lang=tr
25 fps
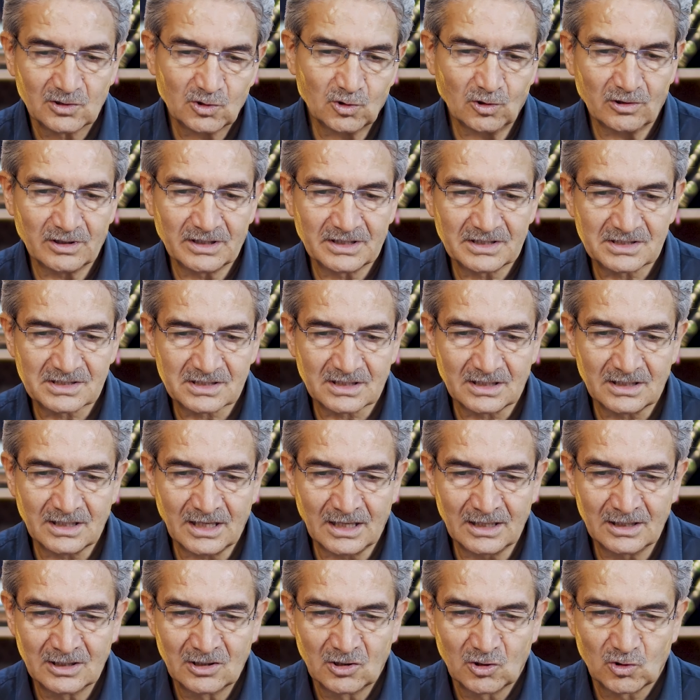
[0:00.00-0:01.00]

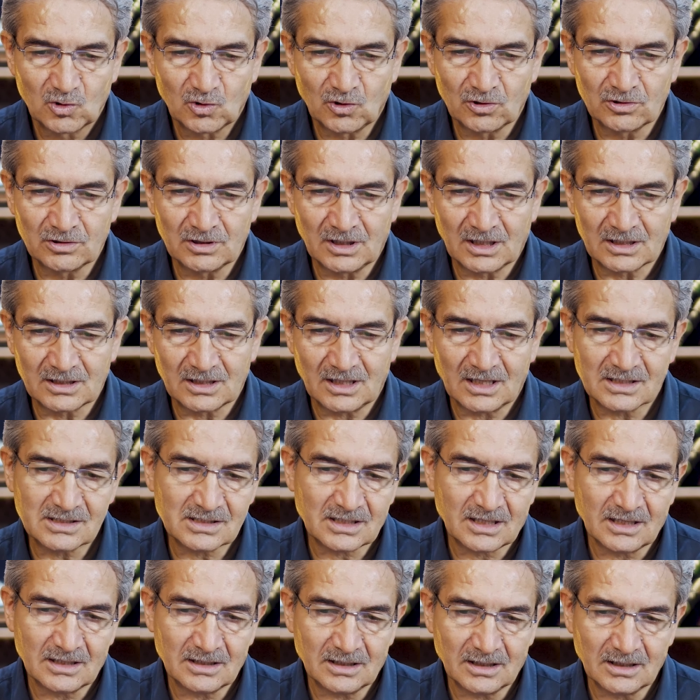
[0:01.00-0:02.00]
Dolayısıyla onlar da
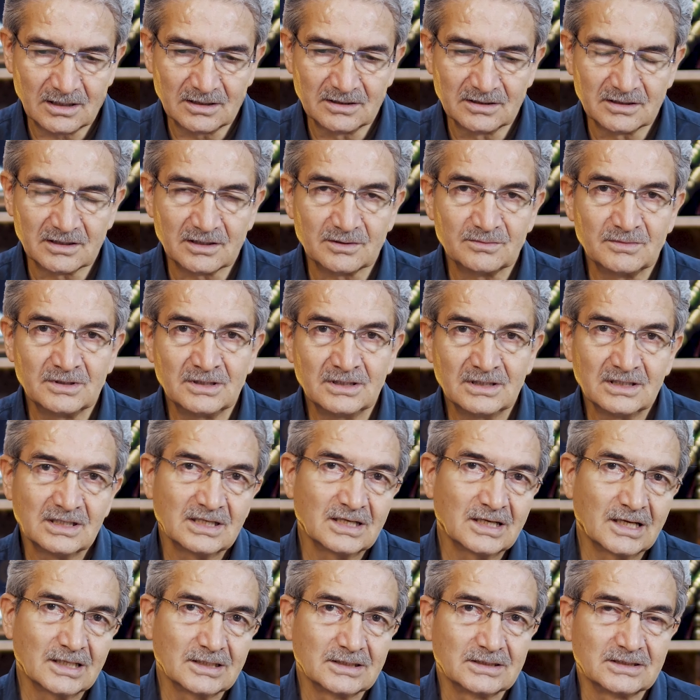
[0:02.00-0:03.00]
askere alınır mı?
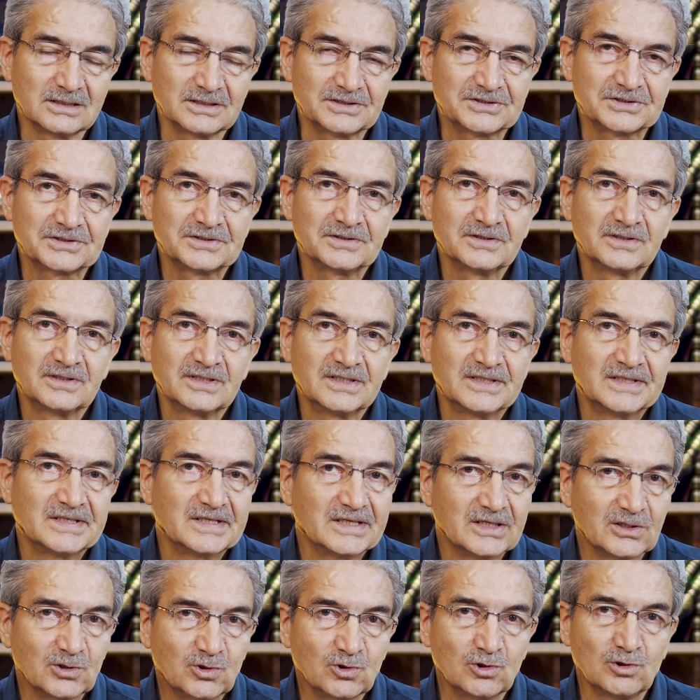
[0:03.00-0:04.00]
Alınır.
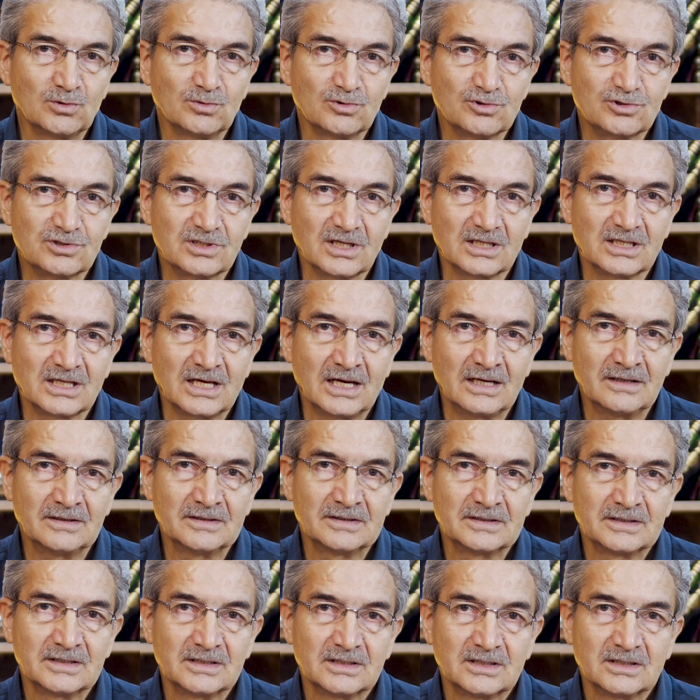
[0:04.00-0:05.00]
E günümüzde de
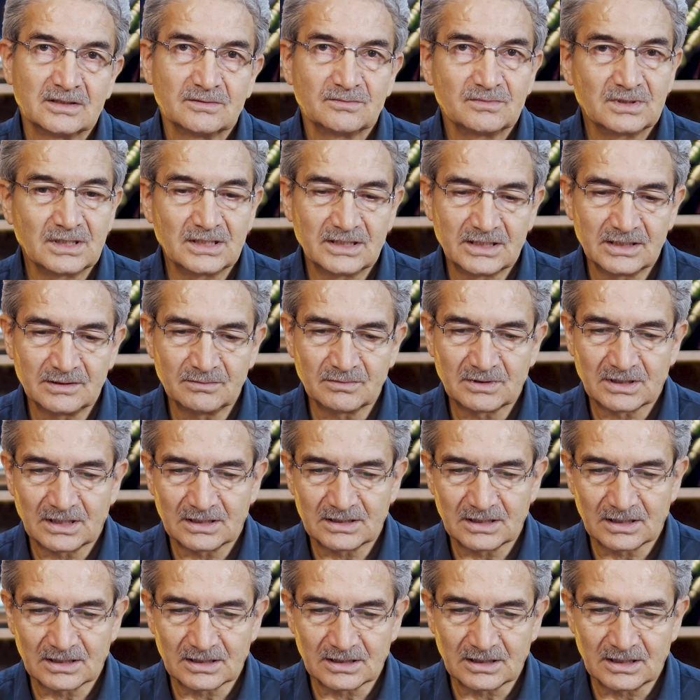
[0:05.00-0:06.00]
bildiğim
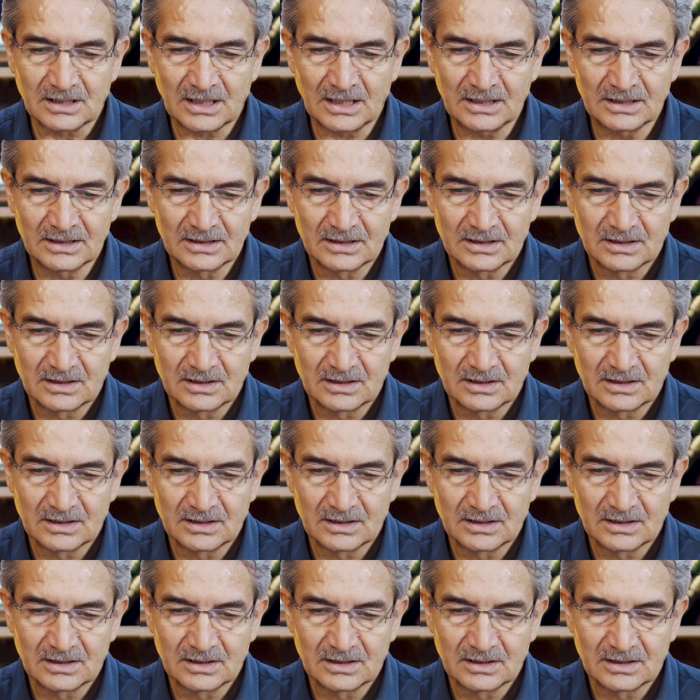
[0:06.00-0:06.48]
kadarıyla